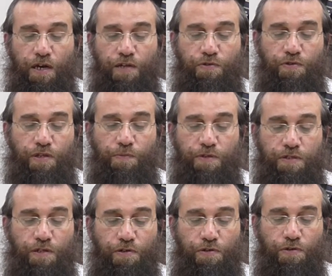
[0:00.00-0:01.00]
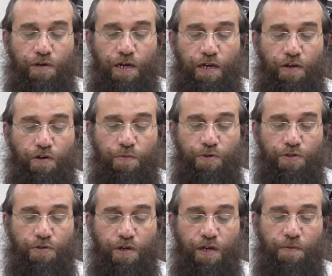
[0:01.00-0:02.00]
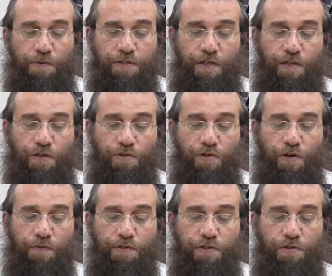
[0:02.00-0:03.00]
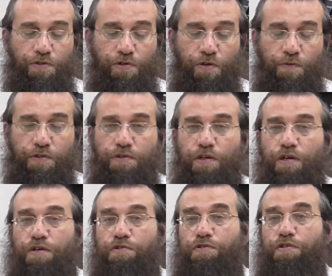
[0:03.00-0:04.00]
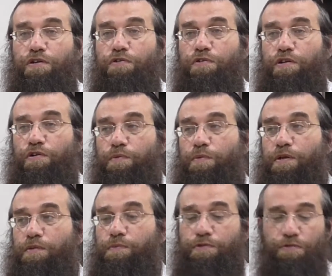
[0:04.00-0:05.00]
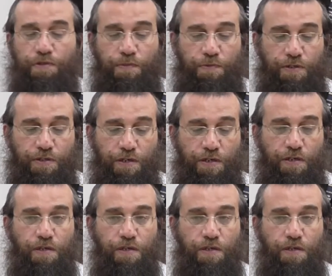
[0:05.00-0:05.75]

откуда написано «Лоту хали хольба шуреха масар дагунхова сюржихова и туреха». Что это такое? Такой примерно посух написано.